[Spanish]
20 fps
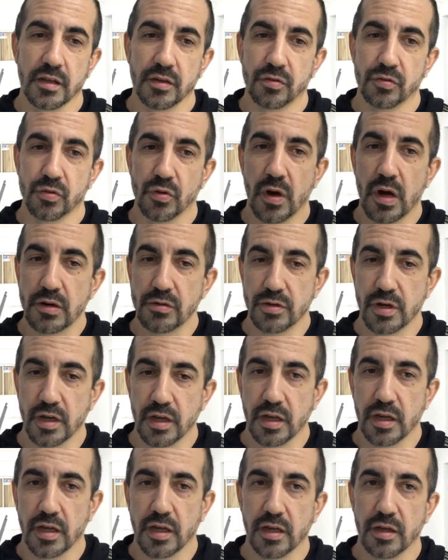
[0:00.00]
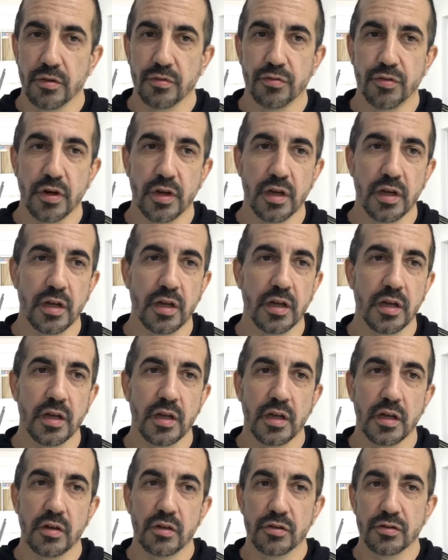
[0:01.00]
su auge
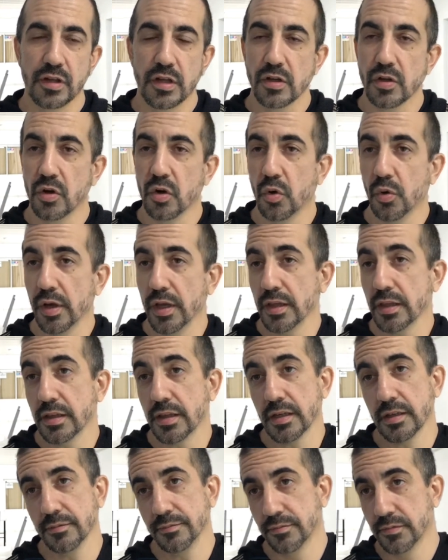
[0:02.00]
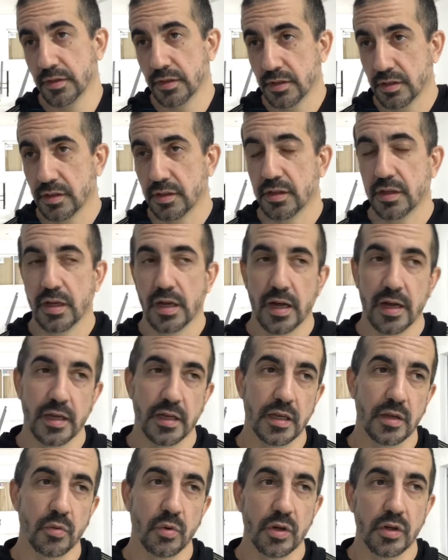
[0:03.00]
fue en los años 90.
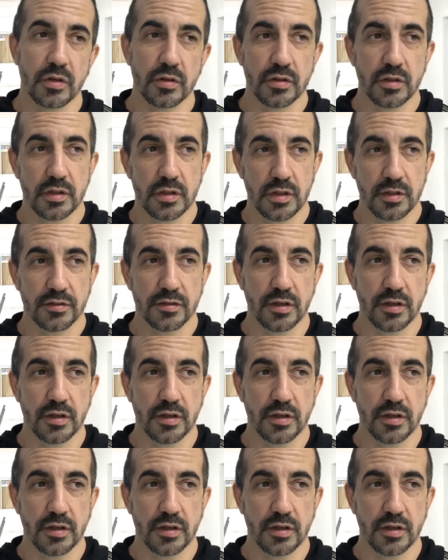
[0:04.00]
Ahí, bueno,